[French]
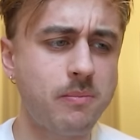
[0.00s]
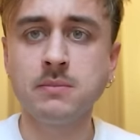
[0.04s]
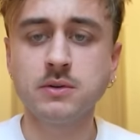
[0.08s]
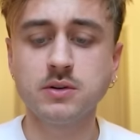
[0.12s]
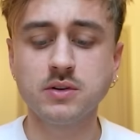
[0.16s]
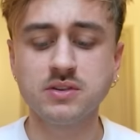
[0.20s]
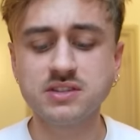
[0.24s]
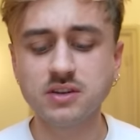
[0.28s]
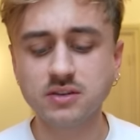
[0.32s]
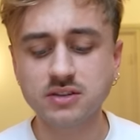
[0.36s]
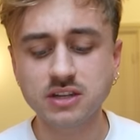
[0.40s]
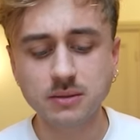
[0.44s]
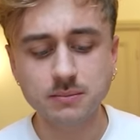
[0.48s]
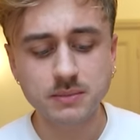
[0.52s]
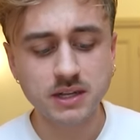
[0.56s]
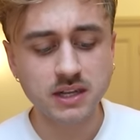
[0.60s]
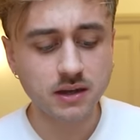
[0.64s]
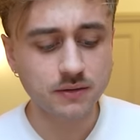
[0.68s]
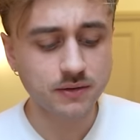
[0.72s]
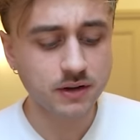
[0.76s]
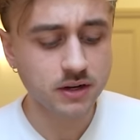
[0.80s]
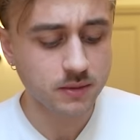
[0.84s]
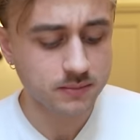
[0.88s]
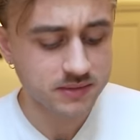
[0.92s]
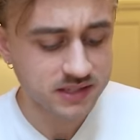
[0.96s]
Quand c'est en train de
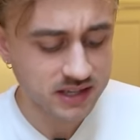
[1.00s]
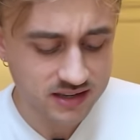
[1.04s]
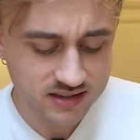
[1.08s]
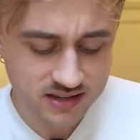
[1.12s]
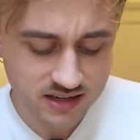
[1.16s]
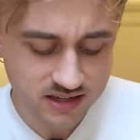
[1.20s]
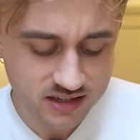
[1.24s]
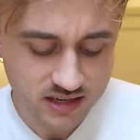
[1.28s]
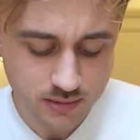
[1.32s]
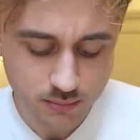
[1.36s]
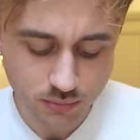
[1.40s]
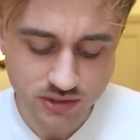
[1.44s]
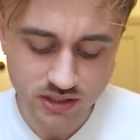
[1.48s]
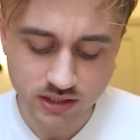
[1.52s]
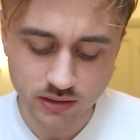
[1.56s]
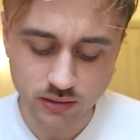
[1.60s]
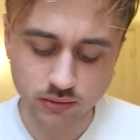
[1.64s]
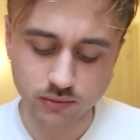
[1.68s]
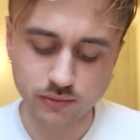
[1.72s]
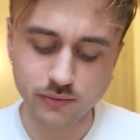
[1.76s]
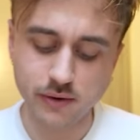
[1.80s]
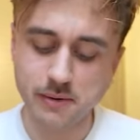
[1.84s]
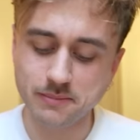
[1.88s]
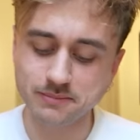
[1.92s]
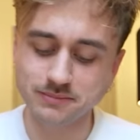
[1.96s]
m'énerver comme ça, c'est que c'est bon signe, tu vois.